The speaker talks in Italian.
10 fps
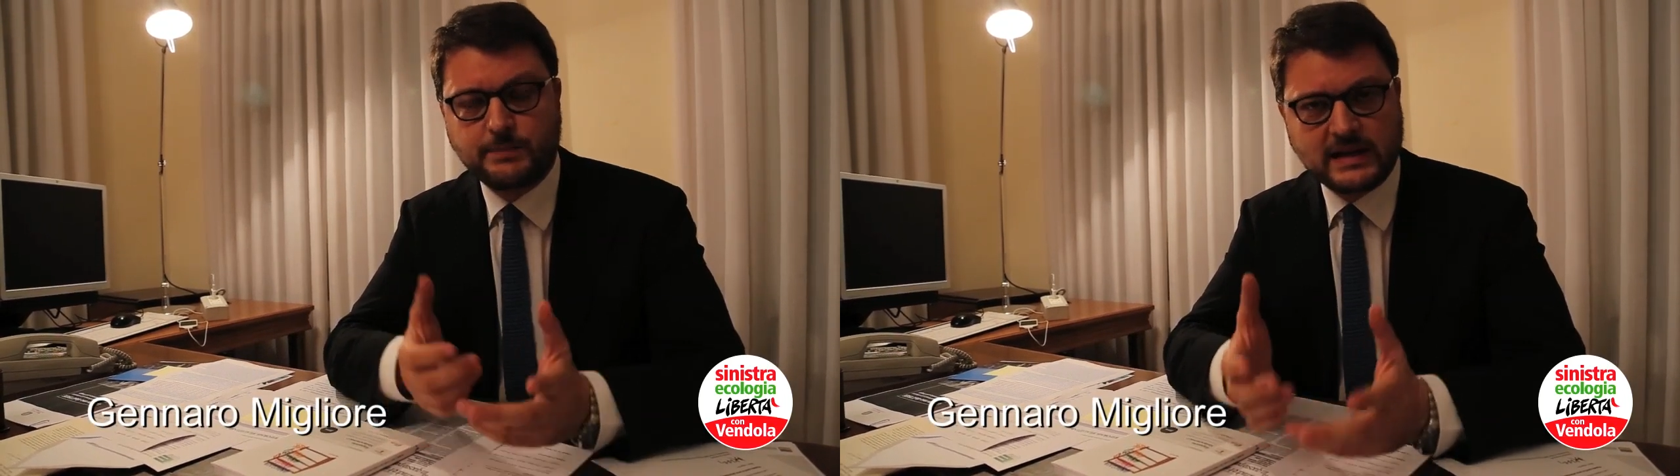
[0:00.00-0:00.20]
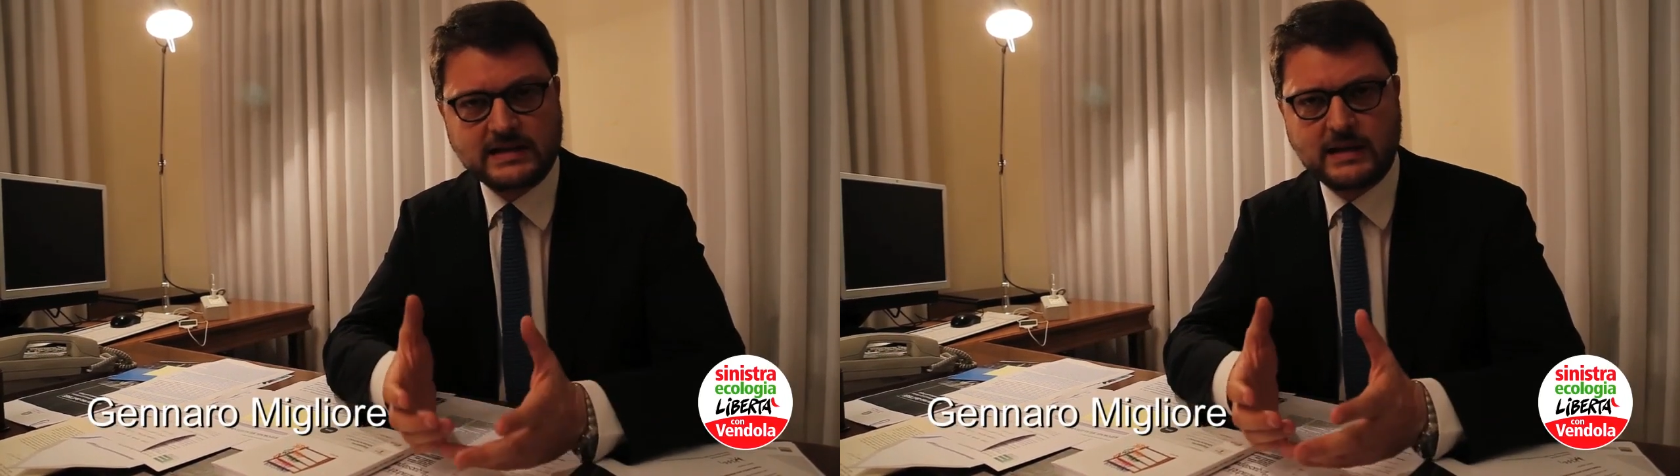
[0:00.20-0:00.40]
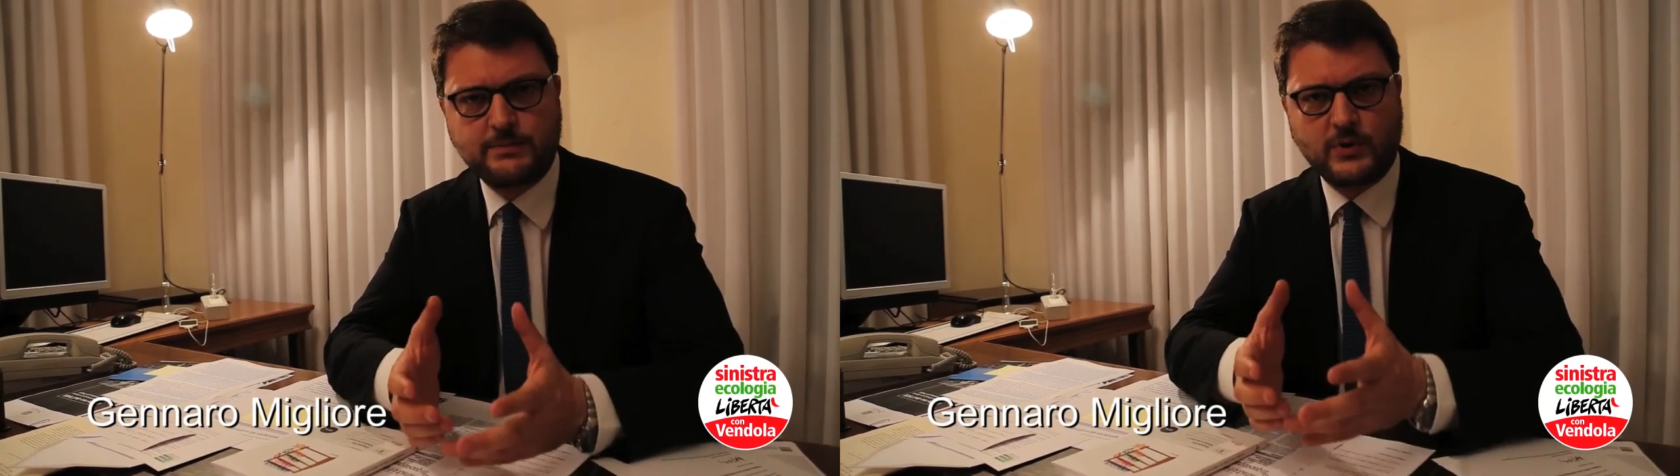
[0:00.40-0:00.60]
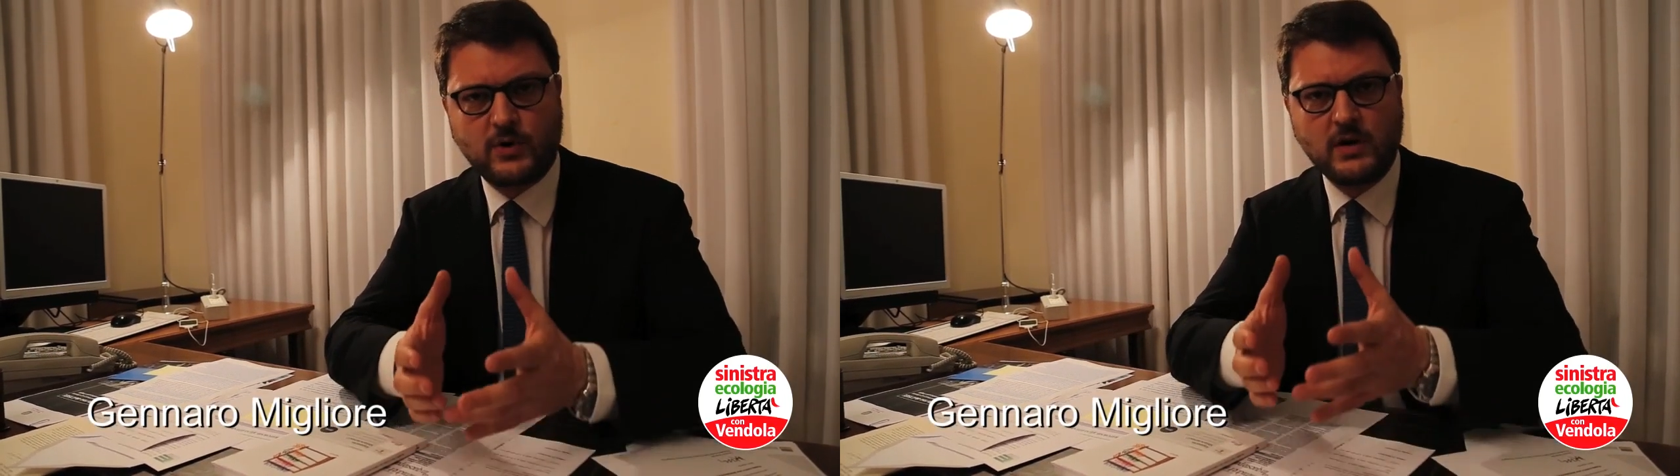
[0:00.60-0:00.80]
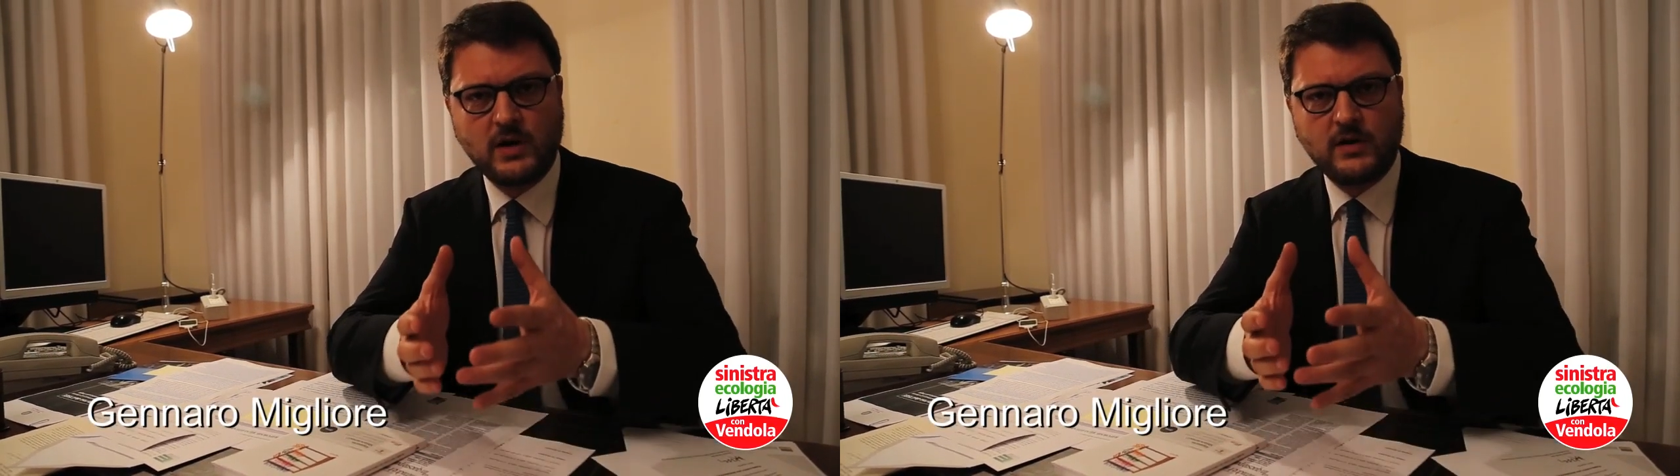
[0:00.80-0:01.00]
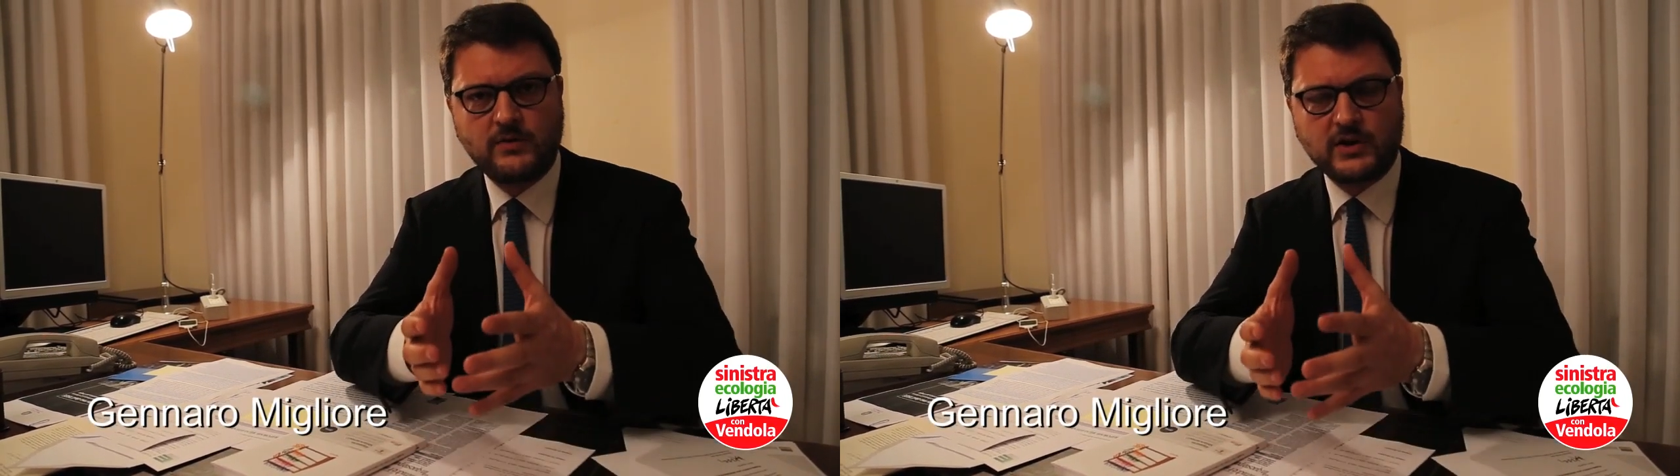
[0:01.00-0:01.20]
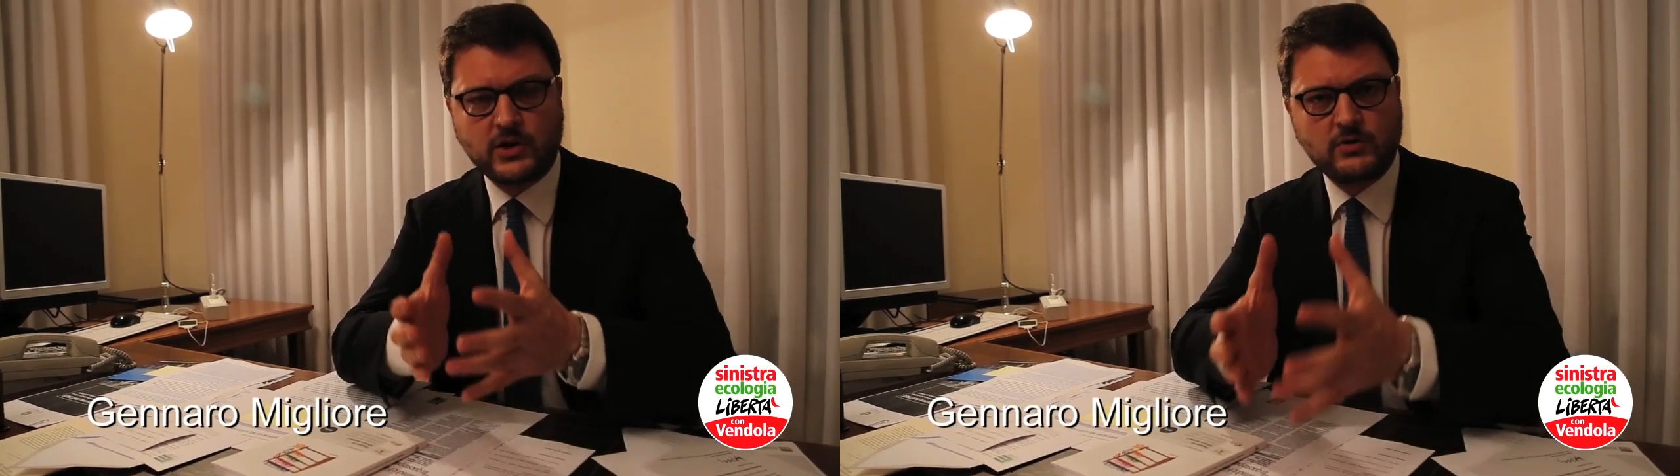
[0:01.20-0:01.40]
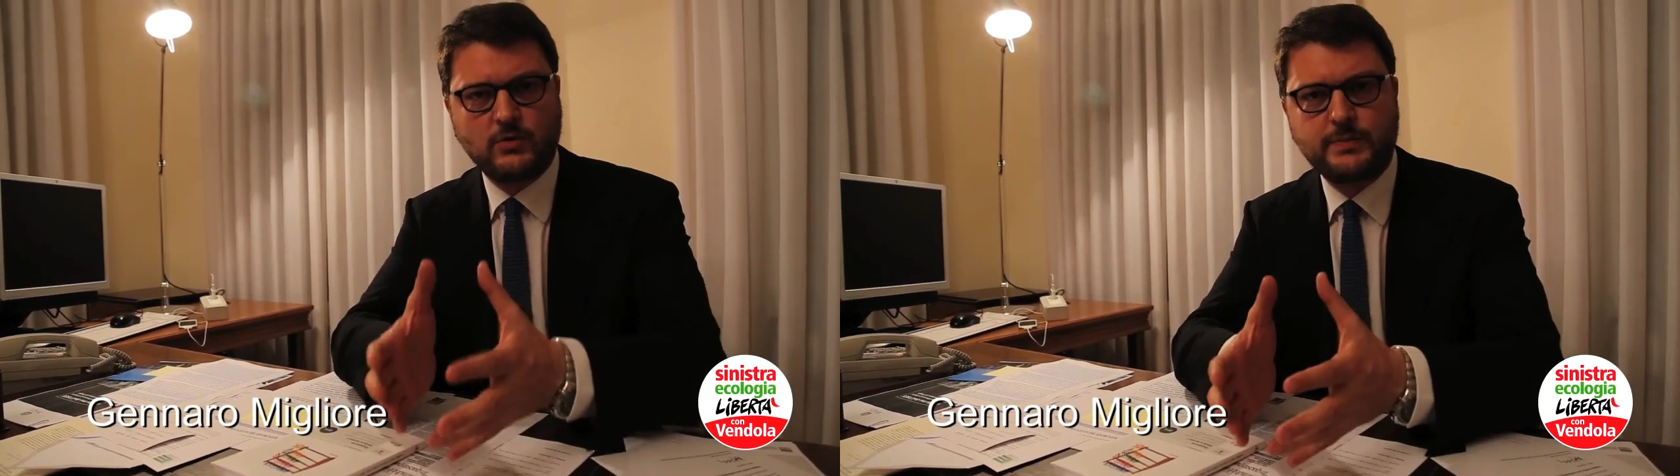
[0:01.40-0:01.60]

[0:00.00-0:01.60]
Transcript: per esempio facendo